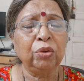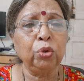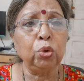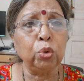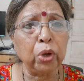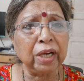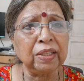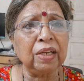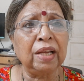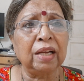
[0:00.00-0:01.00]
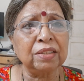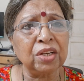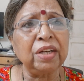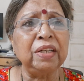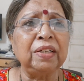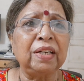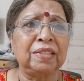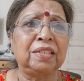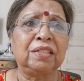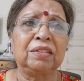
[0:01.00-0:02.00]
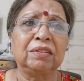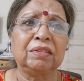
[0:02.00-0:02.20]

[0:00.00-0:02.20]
यू लुक एट द लार्जर इंटरेस्ट